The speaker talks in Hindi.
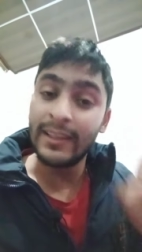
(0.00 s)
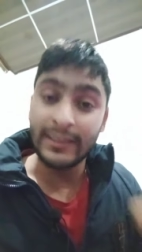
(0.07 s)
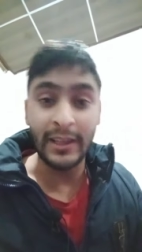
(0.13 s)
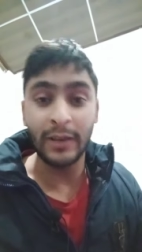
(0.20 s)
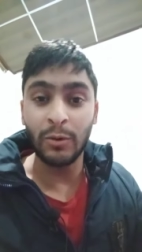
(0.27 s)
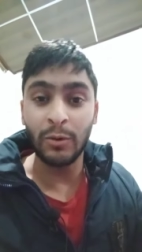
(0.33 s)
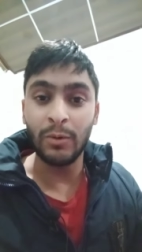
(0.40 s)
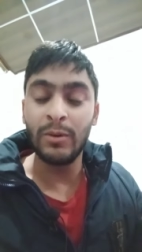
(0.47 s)

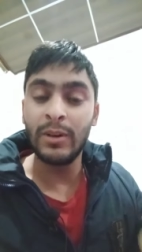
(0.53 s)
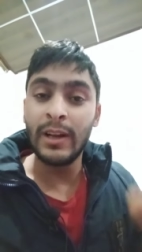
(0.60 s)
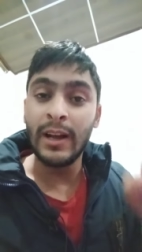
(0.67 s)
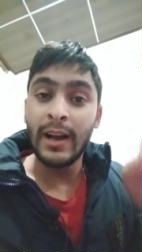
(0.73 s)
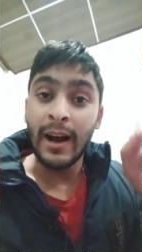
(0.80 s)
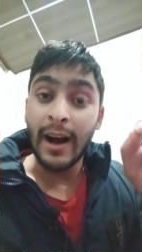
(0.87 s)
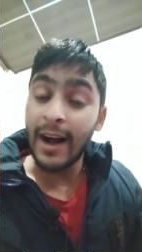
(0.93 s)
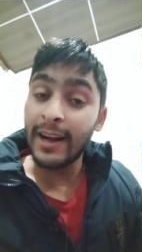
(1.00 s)
देखो
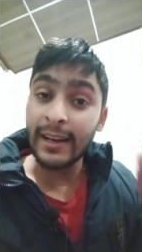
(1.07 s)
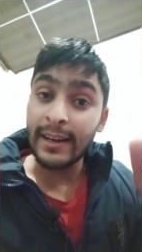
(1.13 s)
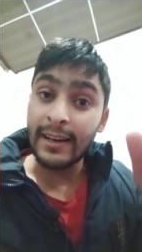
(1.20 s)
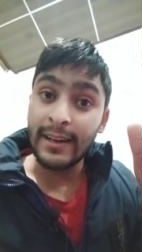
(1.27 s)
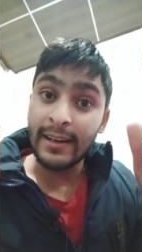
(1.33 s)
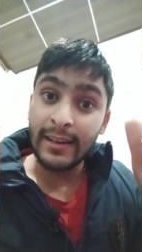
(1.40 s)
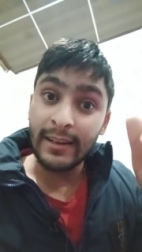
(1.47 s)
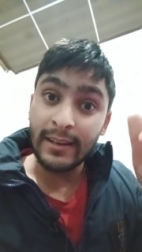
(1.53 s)
अगर
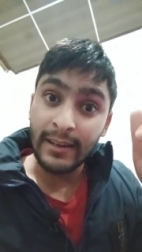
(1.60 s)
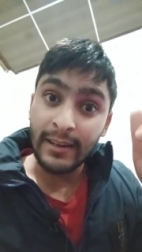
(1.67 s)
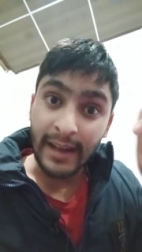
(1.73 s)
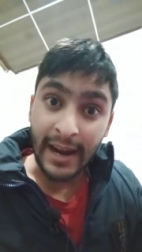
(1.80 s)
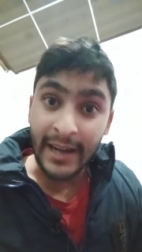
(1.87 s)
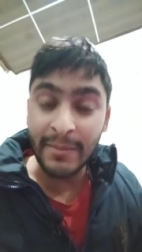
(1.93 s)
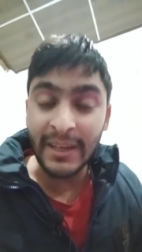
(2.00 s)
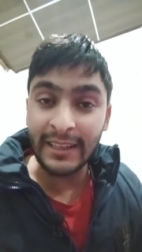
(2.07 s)

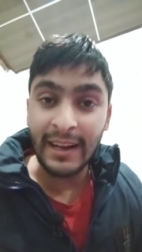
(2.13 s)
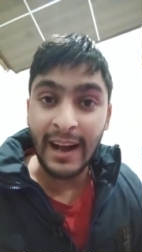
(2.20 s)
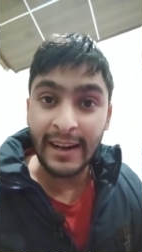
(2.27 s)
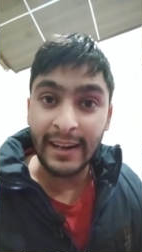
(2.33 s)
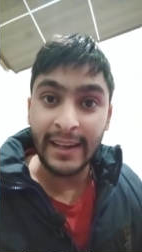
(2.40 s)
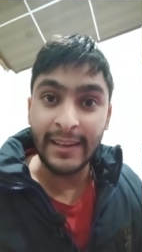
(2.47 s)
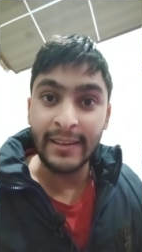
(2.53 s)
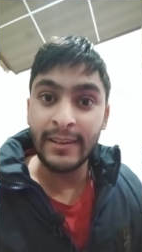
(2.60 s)
एडमिट कार्ड
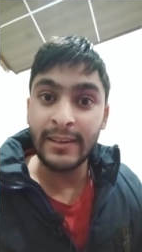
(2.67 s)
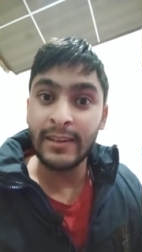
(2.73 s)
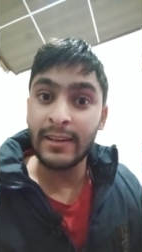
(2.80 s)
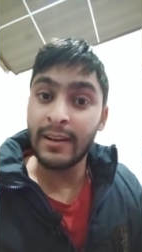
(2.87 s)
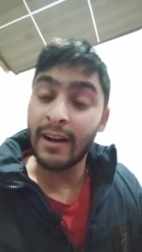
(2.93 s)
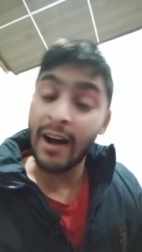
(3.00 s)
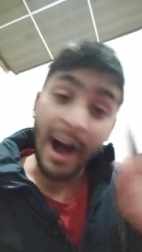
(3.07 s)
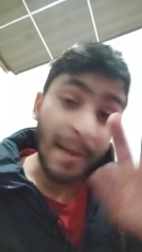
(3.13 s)
आए
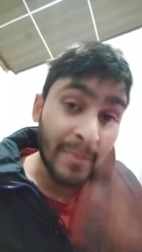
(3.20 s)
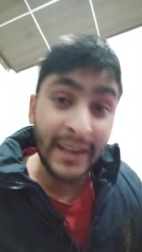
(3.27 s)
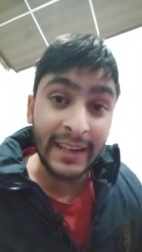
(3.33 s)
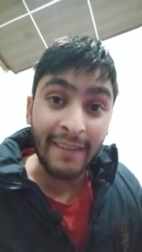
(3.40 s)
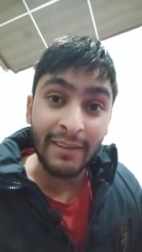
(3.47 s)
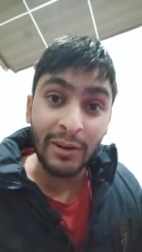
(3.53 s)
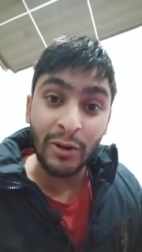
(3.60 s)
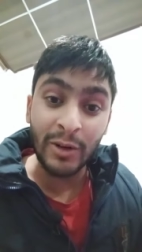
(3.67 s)
आपने
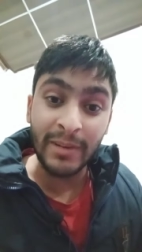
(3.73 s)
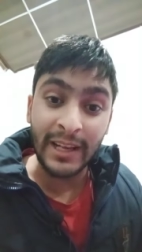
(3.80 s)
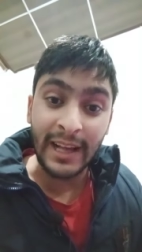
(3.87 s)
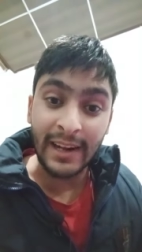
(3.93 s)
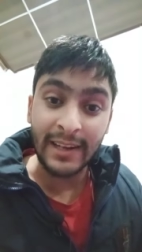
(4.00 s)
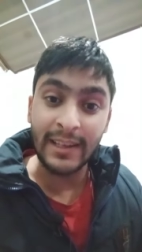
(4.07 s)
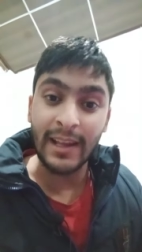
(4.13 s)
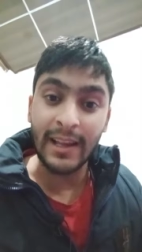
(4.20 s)
डाउनलोड भी
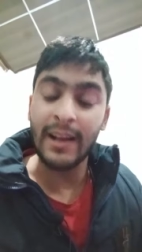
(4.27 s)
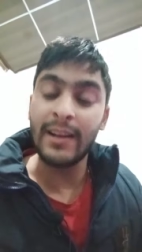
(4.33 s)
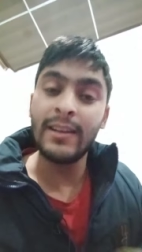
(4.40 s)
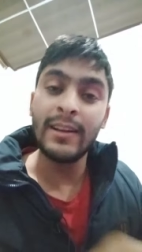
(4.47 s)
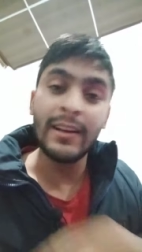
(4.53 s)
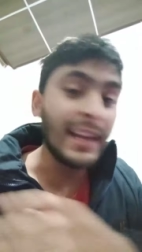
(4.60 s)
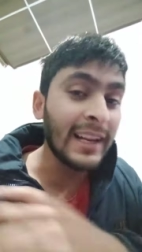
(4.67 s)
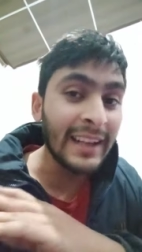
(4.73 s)
कर लिया
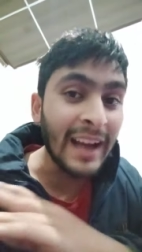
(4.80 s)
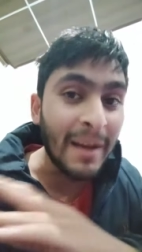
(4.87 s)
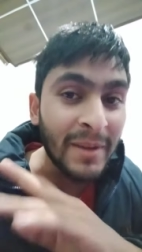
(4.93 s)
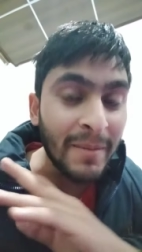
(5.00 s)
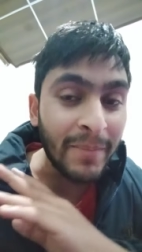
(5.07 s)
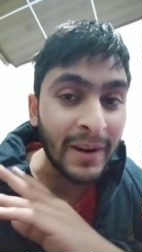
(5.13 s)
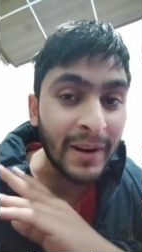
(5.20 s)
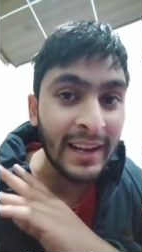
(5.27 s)
लेकिन आपने
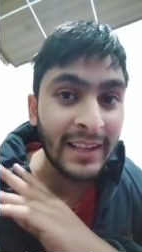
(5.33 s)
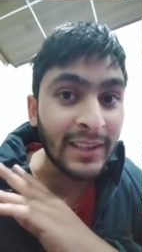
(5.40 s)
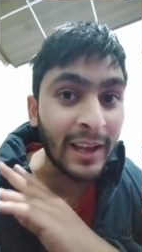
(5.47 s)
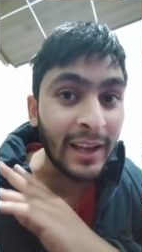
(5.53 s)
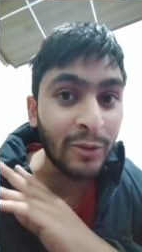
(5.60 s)
पढ़ना चालू